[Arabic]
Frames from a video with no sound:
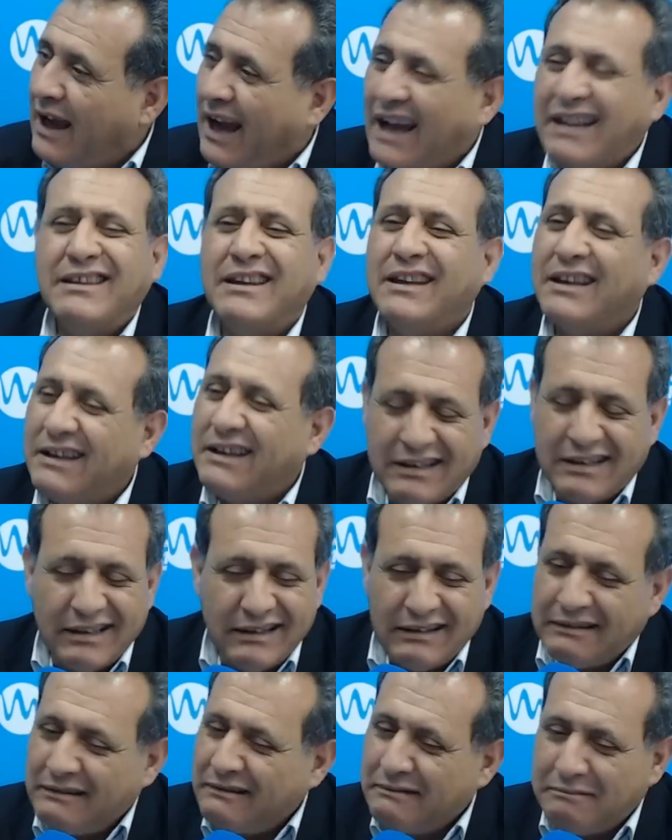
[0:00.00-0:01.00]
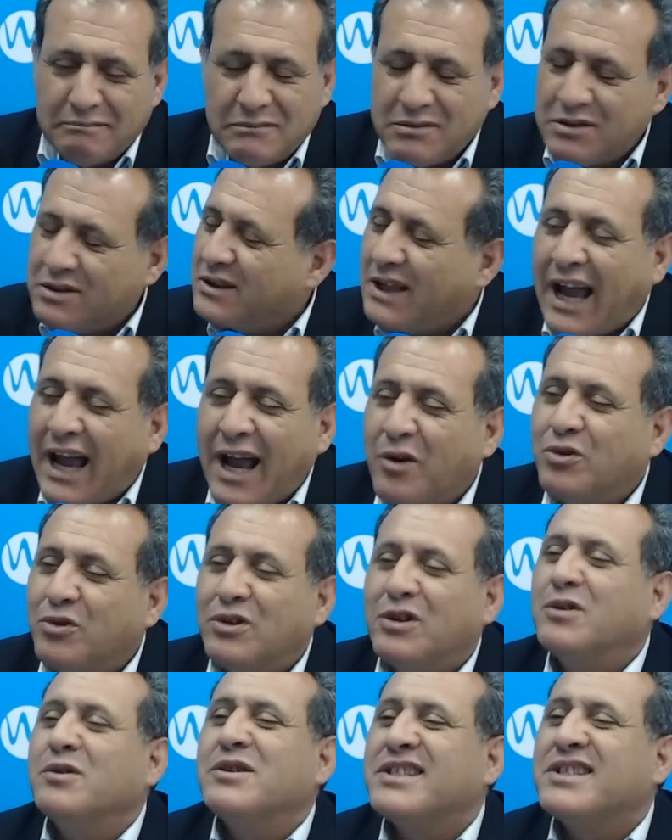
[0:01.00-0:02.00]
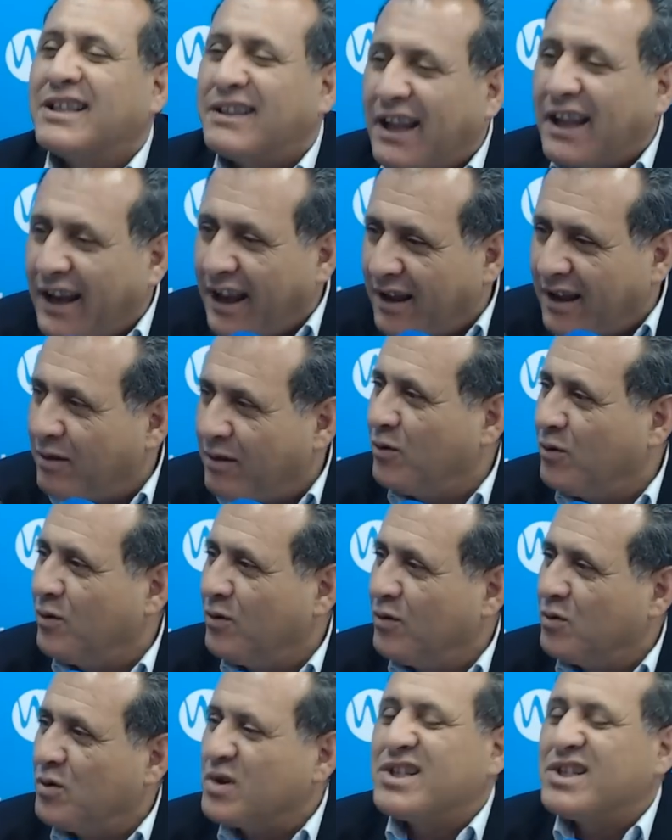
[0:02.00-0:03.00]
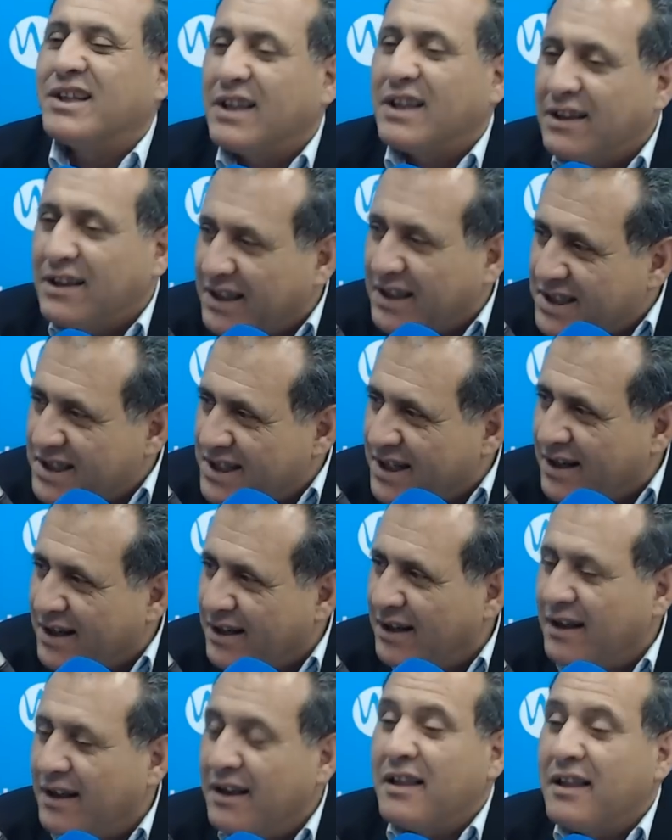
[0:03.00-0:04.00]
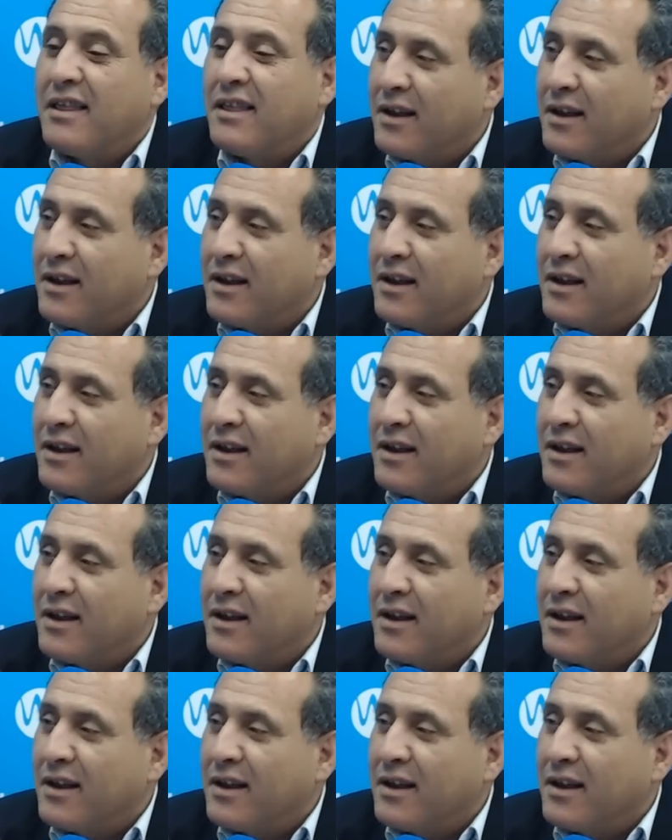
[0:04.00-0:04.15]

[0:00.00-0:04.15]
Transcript: حتى كي تن تعاود ستنهض وستنتصر أي.